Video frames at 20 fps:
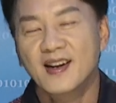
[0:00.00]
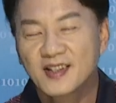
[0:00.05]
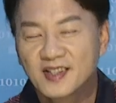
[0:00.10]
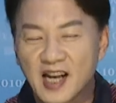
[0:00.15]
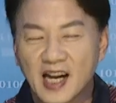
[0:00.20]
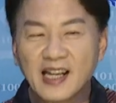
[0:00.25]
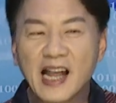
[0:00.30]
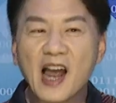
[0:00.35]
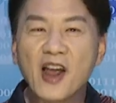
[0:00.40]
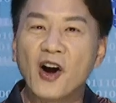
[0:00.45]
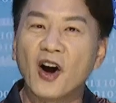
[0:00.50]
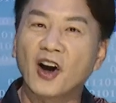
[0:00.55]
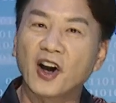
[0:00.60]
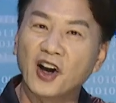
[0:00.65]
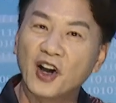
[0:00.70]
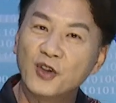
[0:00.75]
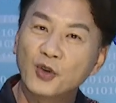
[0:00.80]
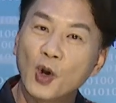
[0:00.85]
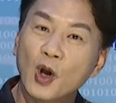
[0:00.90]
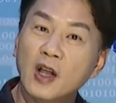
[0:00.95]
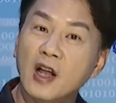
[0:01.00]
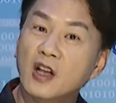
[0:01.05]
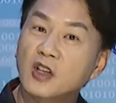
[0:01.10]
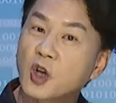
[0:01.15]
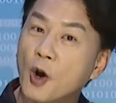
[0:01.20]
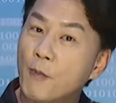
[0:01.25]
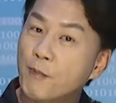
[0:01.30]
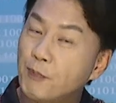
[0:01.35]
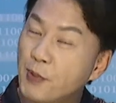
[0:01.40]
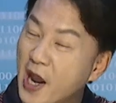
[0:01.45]
现在有很多人
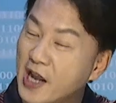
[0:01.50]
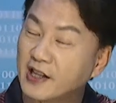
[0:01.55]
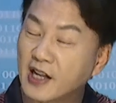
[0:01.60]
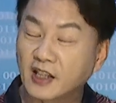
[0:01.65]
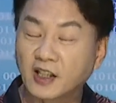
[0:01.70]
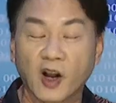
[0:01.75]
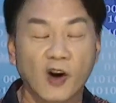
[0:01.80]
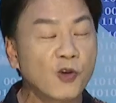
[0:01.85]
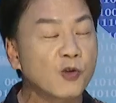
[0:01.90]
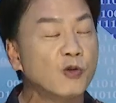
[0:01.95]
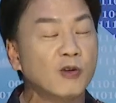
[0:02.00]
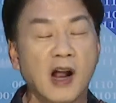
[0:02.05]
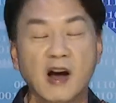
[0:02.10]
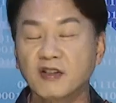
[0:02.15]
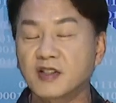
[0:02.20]
从别的投顾